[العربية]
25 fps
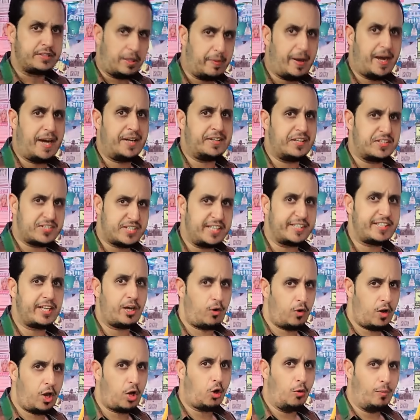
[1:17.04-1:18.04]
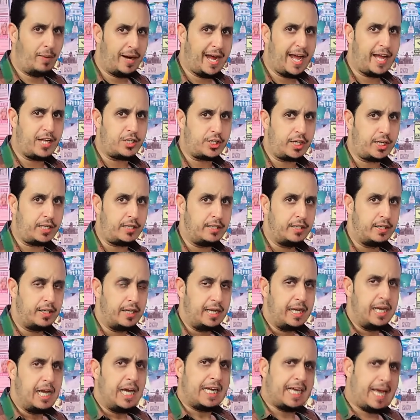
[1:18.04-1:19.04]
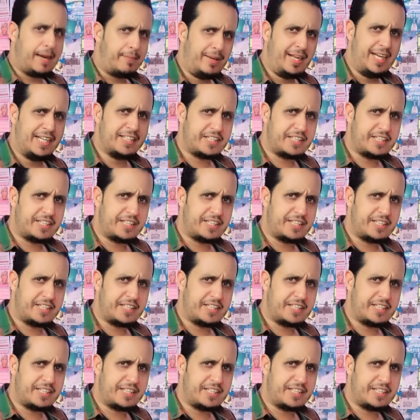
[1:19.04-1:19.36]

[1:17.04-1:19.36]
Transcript: طبعا نسيت اقول لكم حاجه قبل